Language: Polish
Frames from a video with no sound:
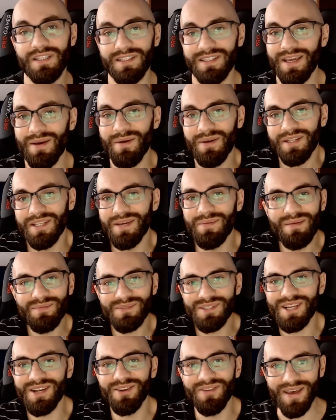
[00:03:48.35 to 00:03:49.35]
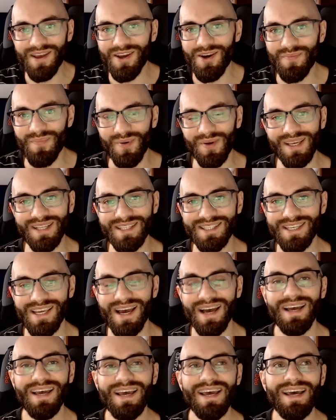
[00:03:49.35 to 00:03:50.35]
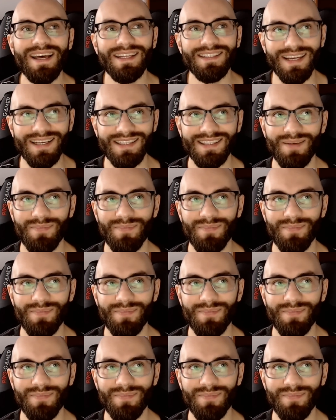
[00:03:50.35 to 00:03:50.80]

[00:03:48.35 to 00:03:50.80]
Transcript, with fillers: Nie, nie, mam zielonego pojęcia tak